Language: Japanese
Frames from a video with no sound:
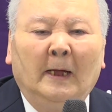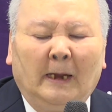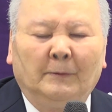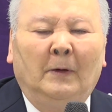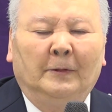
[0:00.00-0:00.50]

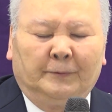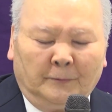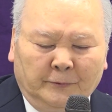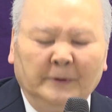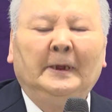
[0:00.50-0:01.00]
あの
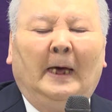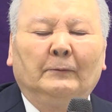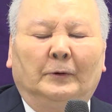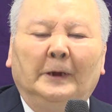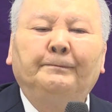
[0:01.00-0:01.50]
本当に
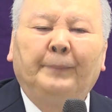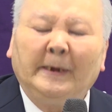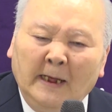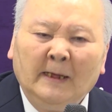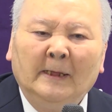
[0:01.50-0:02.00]
の立派
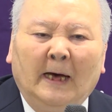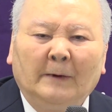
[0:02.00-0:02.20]
な